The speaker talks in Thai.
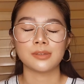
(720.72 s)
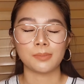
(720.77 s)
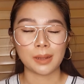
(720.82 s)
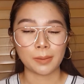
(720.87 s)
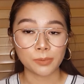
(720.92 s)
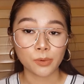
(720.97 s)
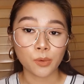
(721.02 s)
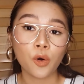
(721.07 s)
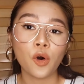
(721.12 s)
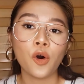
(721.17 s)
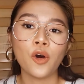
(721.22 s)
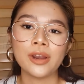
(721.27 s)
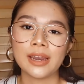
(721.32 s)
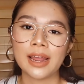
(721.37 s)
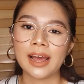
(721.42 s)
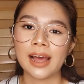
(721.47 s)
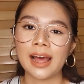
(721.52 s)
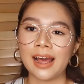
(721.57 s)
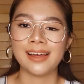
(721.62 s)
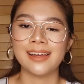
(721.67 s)
สำหรับทุกคน
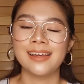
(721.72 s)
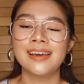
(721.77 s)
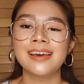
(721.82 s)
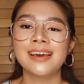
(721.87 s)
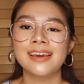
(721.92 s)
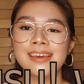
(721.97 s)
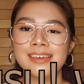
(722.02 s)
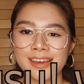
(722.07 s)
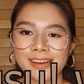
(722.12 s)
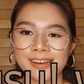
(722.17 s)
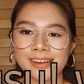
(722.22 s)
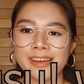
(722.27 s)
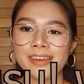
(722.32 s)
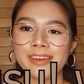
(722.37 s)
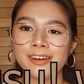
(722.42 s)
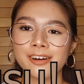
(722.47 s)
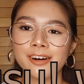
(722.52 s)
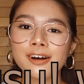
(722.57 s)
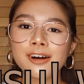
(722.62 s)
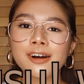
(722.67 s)
นะคะยังไง
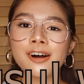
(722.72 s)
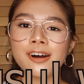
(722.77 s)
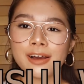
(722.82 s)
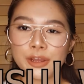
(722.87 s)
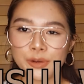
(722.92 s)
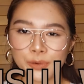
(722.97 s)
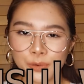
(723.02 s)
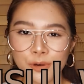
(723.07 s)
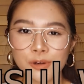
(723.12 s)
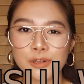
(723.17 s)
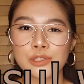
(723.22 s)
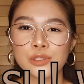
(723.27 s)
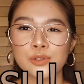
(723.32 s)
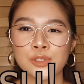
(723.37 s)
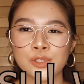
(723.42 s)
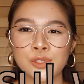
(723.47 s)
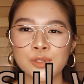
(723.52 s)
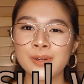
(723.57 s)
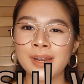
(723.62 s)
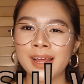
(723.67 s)
ก็ขอให้ทุกคน
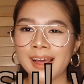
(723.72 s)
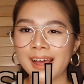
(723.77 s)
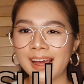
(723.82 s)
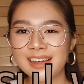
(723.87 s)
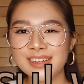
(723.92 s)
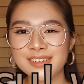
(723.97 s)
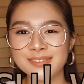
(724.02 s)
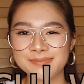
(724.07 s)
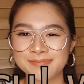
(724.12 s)
สู้ๆนะคะ